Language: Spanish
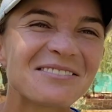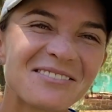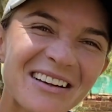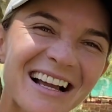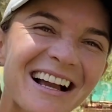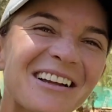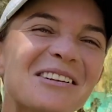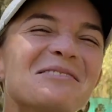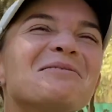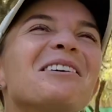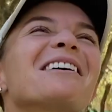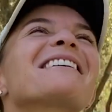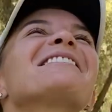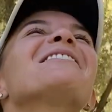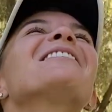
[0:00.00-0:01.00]
Me cayó un
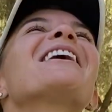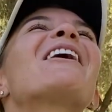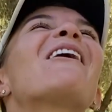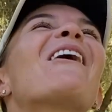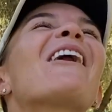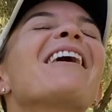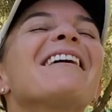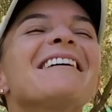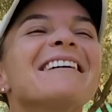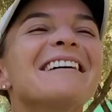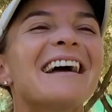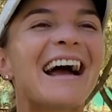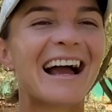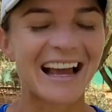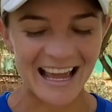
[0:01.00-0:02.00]
poquito mejor.
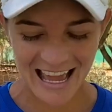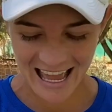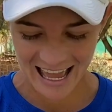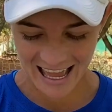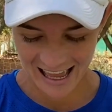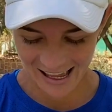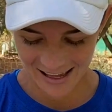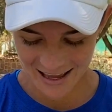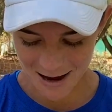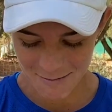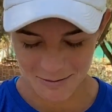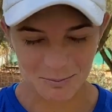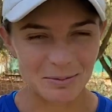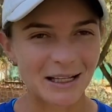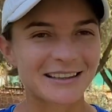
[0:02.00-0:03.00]
Eh, ella
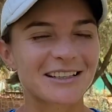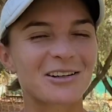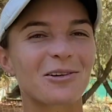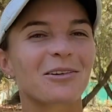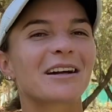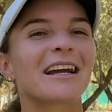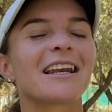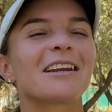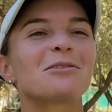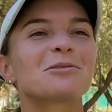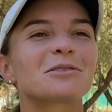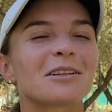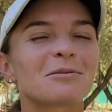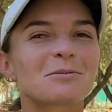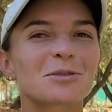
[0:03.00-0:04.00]
me platicó que le
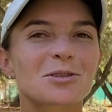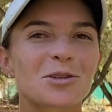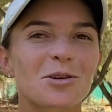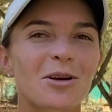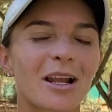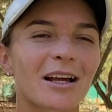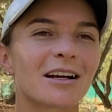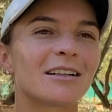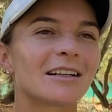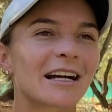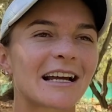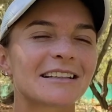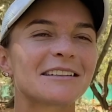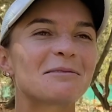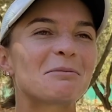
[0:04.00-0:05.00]
gusta mucho la
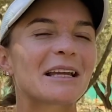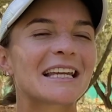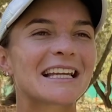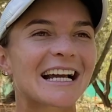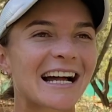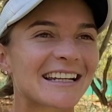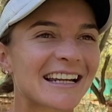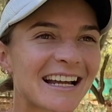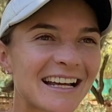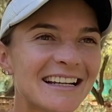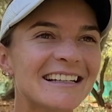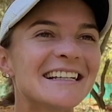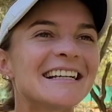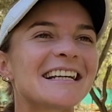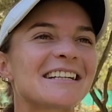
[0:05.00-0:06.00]
gente mexicana
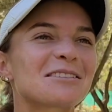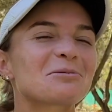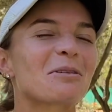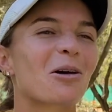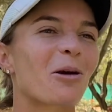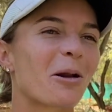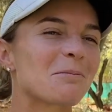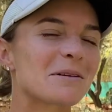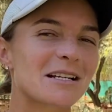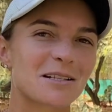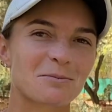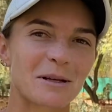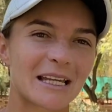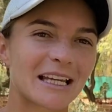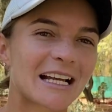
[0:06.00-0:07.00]
que su mejor amiga es
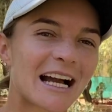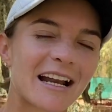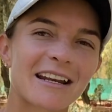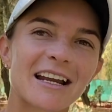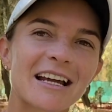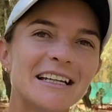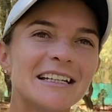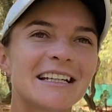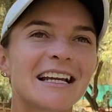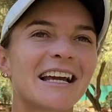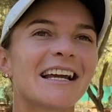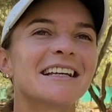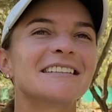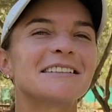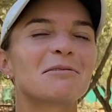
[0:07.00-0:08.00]
mexicana y
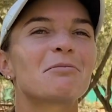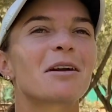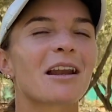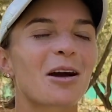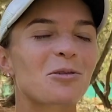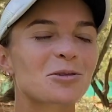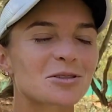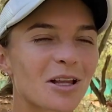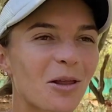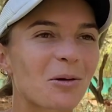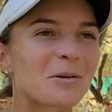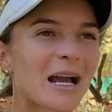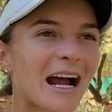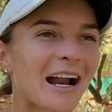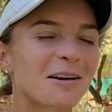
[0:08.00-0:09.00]
que siempre le ha gustado
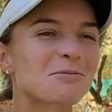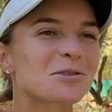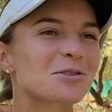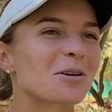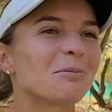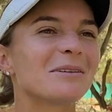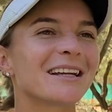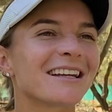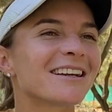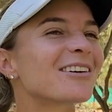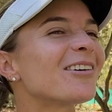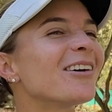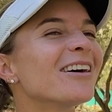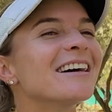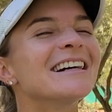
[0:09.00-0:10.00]
viajar mucho a
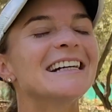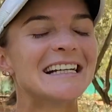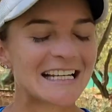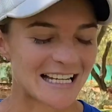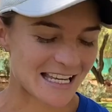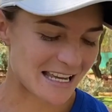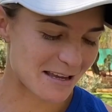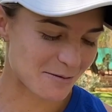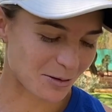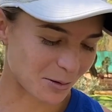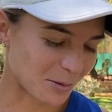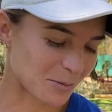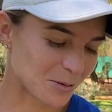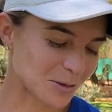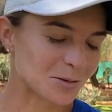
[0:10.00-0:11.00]
México y
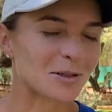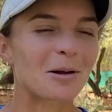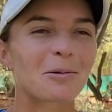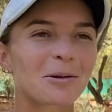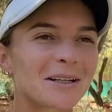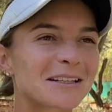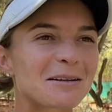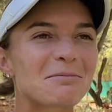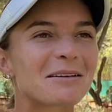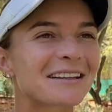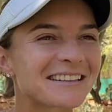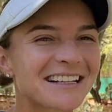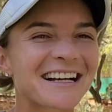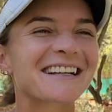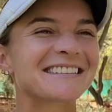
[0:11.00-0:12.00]
tuvimos una bonita
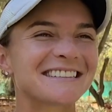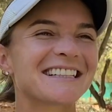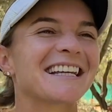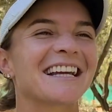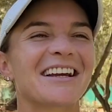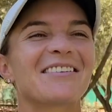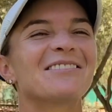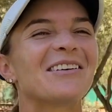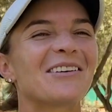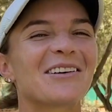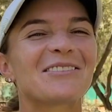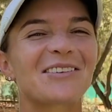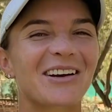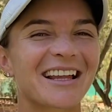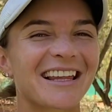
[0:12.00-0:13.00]
plática, así que me voy
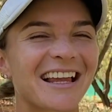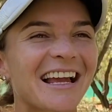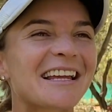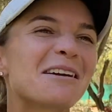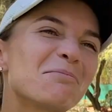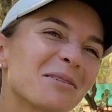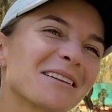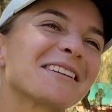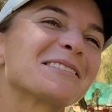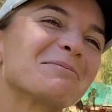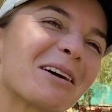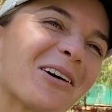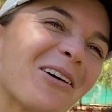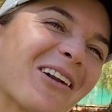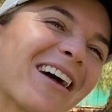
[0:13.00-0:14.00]
por ella. Y aparte es
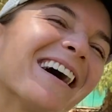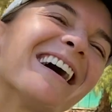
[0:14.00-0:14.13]
mejor.